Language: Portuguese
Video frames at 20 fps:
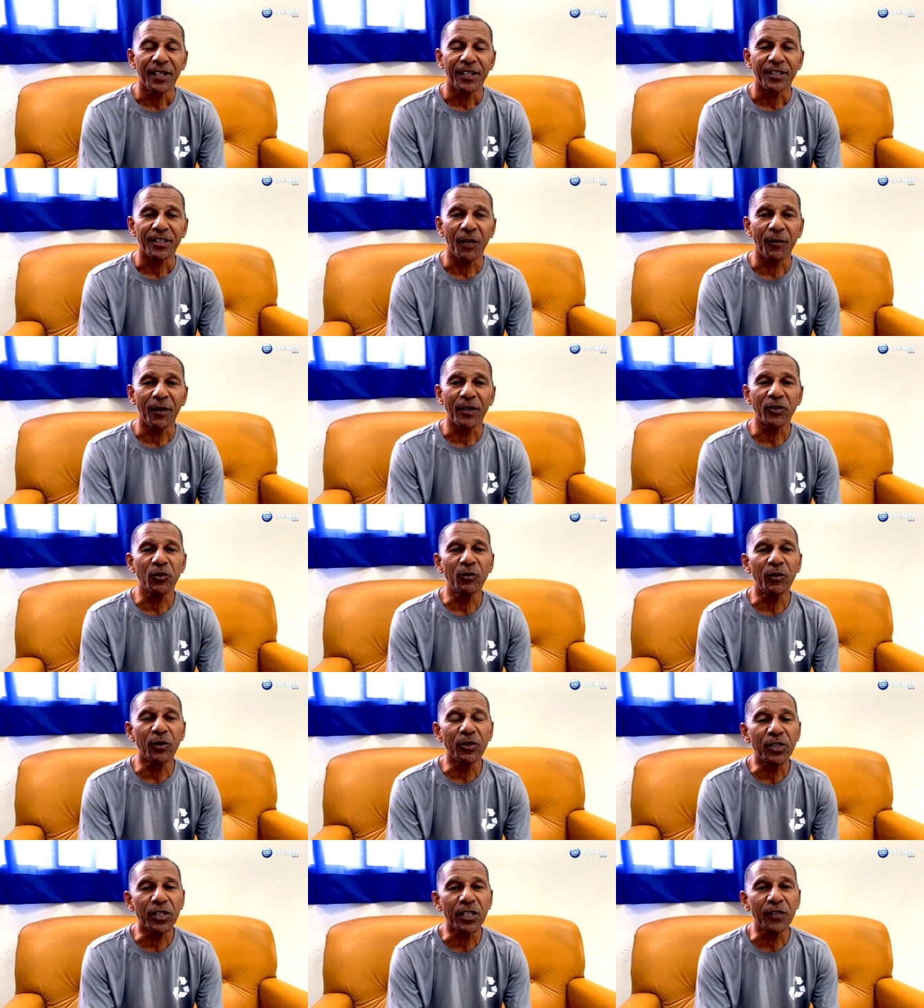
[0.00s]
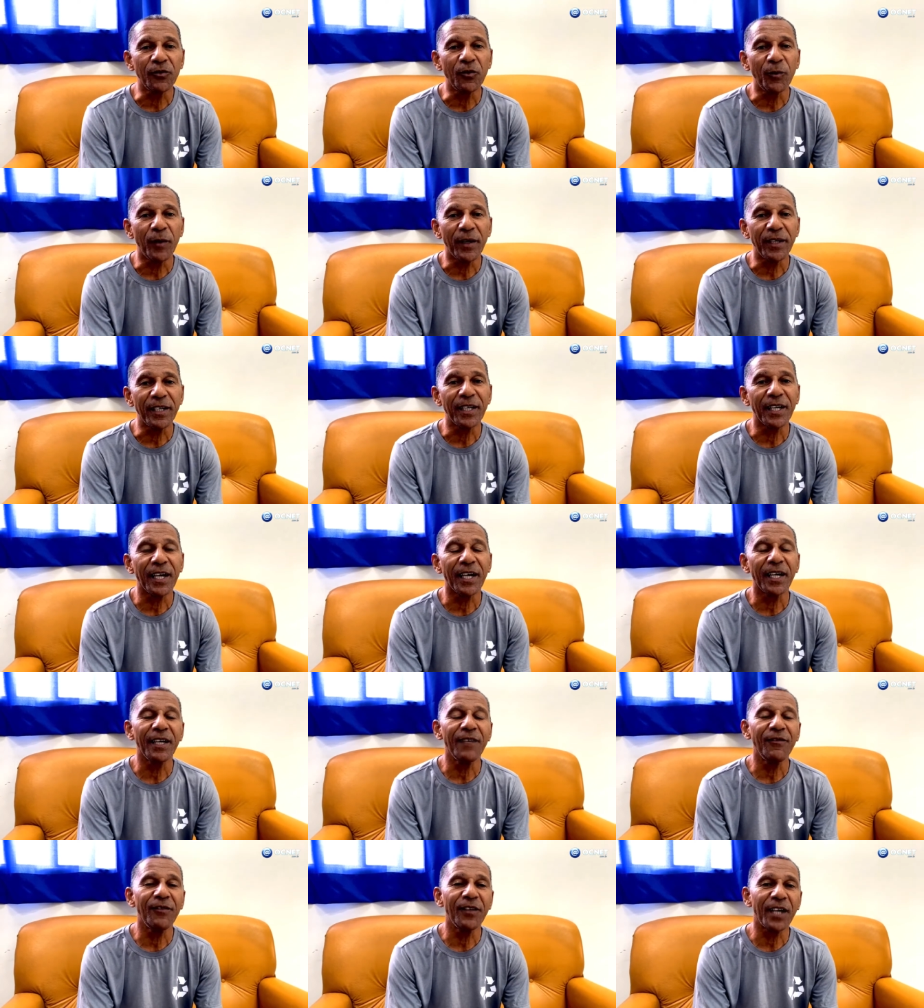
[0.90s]
Já é mais um motivo para
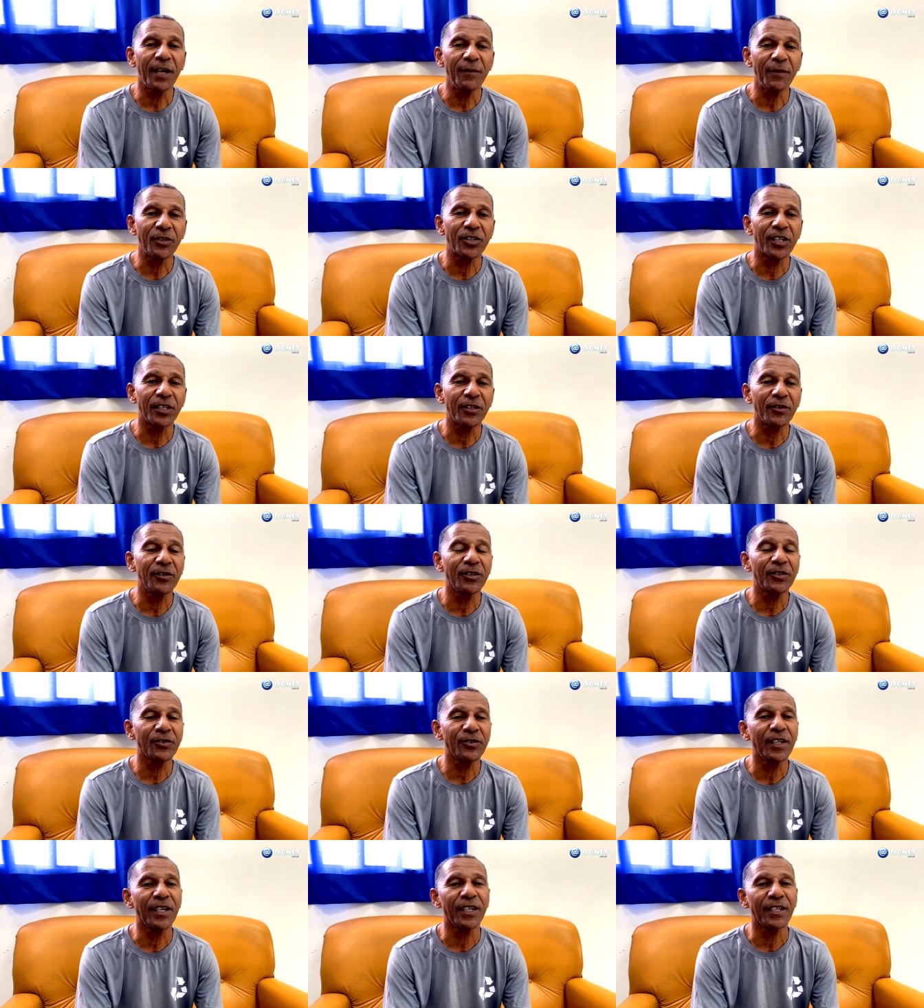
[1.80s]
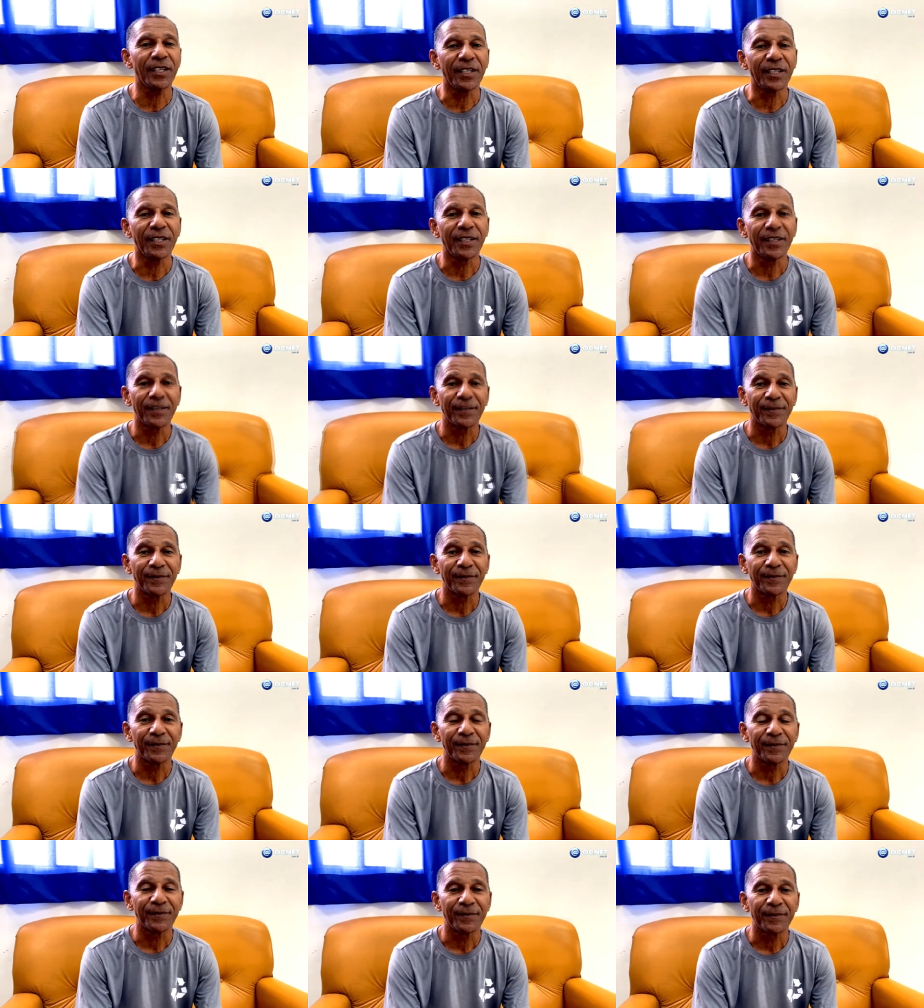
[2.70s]
ninguém ficar mexendo nisso daí.
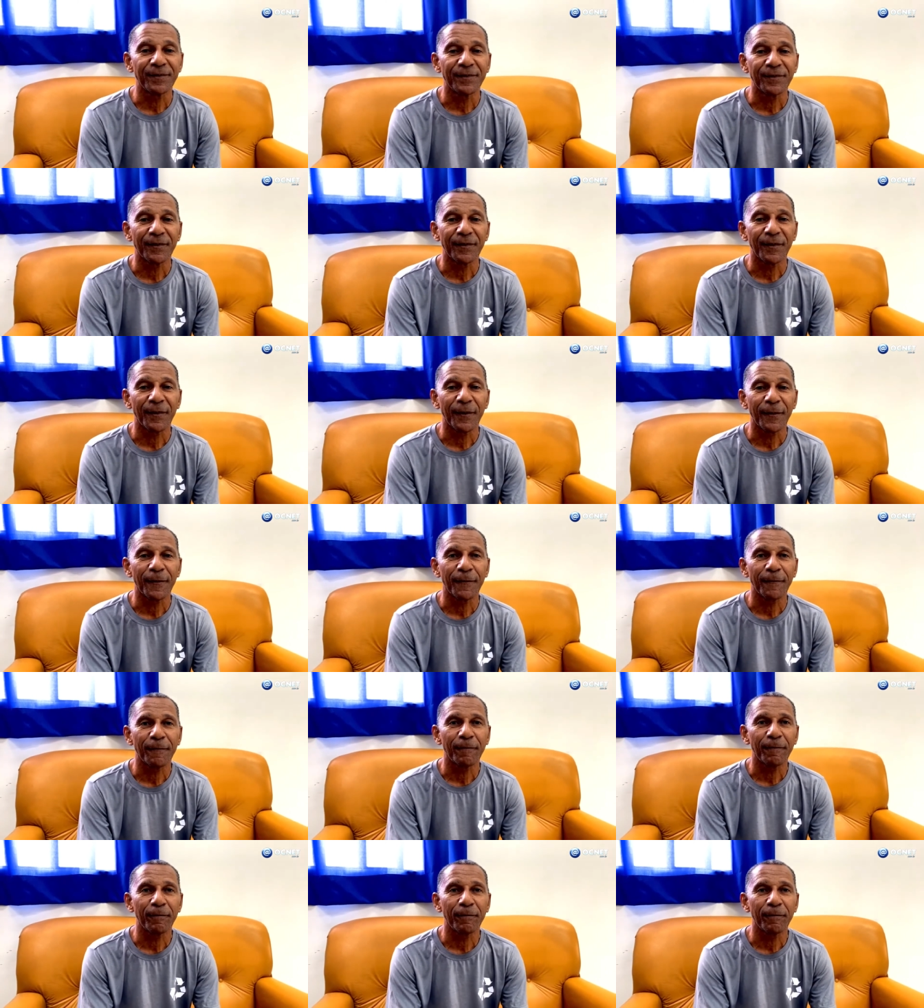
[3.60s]
Me fala uma coisa, o